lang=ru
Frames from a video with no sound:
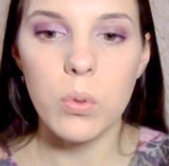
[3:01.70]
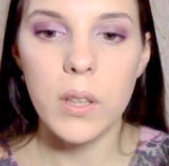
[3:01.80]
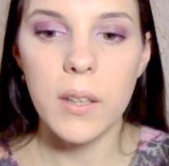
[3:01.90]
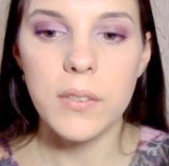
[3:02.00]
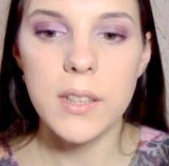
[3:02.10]

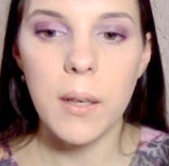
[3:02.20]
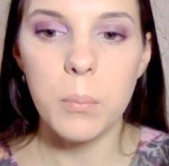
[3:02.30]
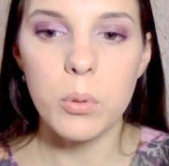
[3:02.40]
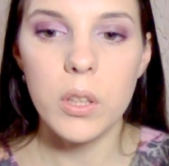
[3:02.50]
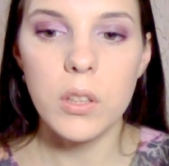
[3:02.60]
и вся
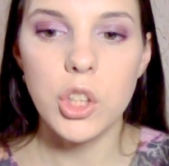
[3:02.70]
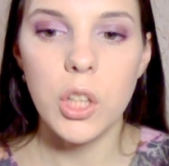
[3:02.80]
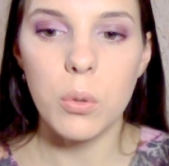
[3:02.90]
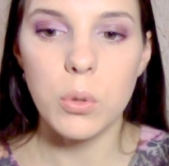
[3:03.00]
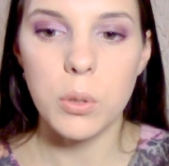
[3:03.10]
бутылочка
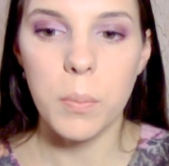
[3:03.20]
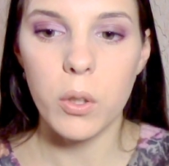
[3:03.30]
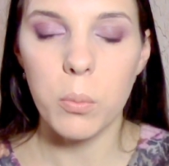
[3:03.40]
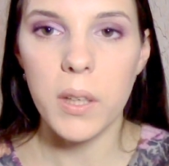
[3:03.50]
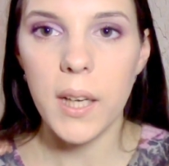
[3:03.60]
тоже
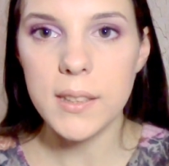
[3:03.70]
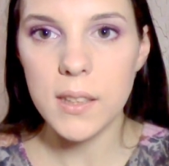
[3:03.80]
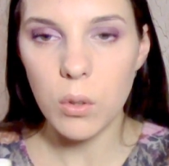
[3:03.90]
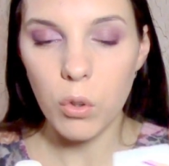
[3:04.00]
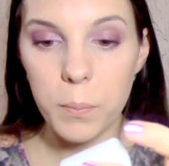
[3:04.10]
потом грязная,
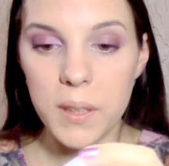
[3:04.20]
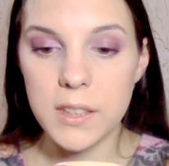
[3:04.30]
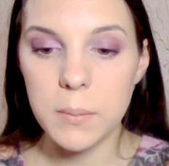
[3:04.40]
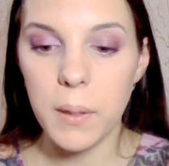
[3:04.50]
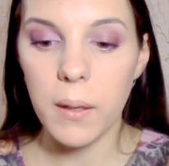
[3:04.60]
но в
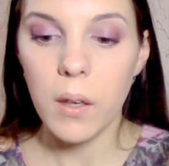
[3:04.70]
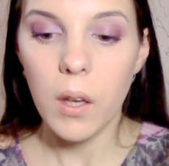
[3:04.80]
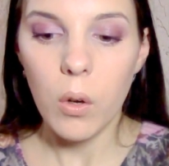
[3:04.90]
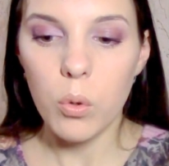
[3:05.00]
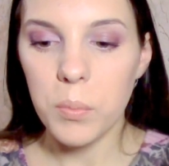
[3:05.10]
принципе
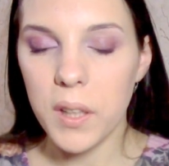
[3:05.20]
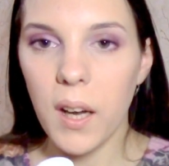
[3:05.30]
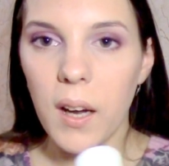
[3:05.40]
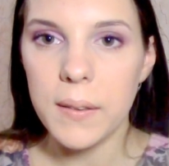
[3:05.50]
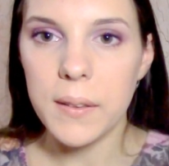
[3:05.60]
у
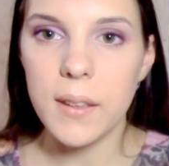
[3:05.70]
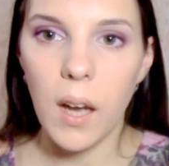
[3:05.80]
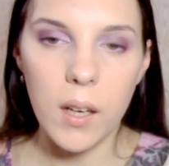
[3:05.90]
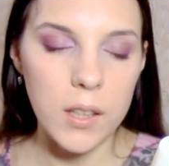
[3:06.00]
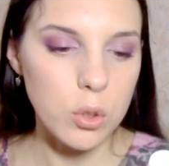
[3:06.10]
меня не
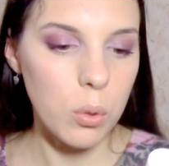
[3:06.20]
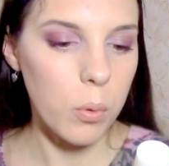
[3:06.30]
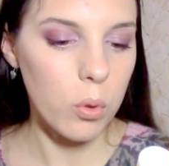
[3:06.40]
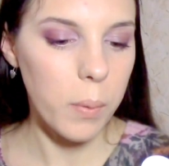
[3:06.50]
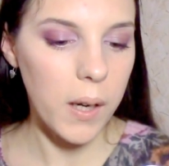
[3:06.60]
так особо
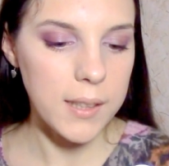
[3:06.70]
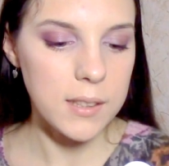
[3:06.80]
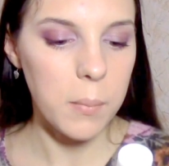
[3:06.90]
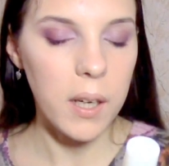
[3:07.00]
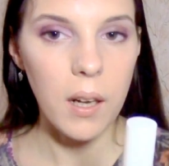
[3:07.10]
он пока
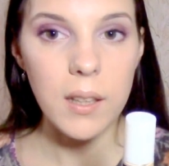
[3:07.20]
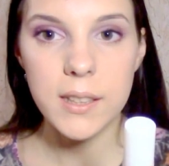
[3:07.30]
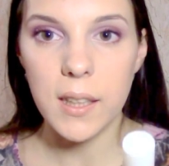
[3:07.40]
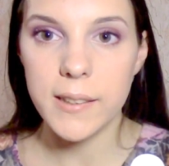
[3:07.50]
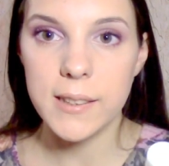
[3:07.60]
заморался,
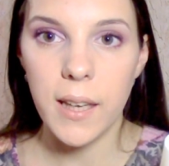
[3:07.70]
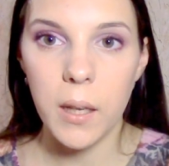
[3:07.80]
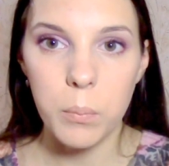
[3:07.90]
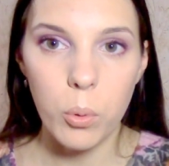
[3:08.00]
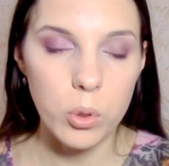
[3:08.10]
хотя я
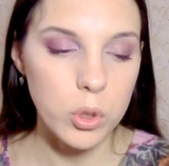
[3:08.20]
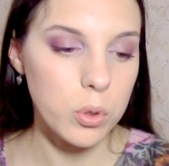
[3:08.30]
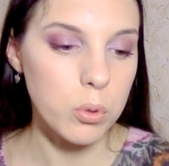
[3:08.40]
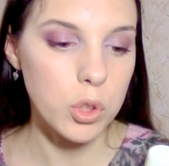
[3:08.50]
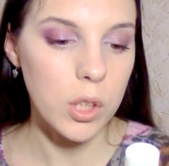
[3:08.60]
им
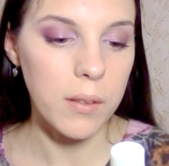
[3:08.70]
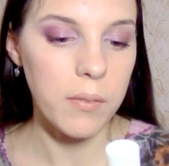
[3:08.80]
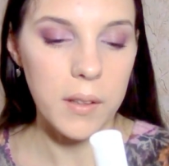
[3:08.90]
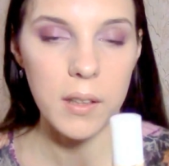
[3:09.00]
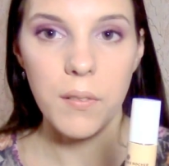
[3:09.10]
пользуюсь уже,
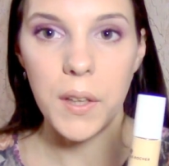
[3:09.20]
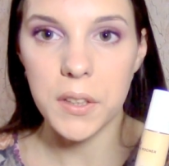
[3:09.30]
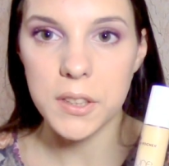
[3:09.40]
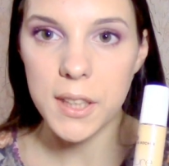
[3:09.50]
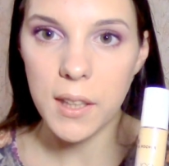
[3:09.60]
наверное, две
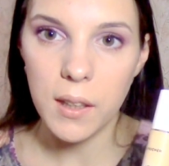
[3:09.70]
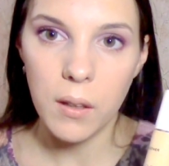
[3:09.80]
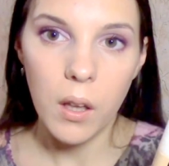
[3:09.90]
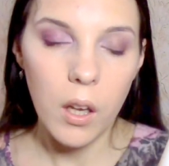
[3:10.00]
недели.